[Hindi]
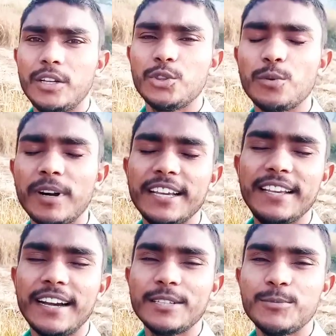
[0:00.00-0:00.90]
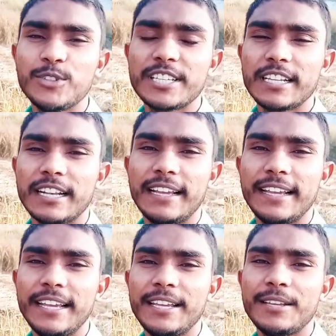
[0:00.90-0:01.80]
तो भाई आज मुझे चलना
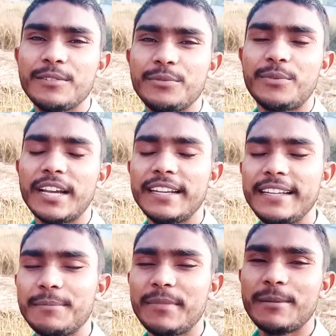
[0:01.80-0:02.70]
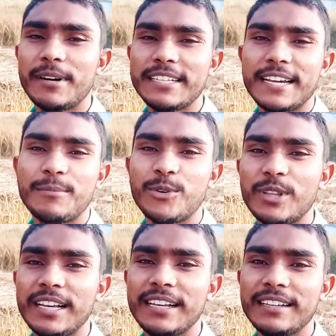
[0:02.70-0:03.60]
है फाइनली अपने बाज़ार मौधा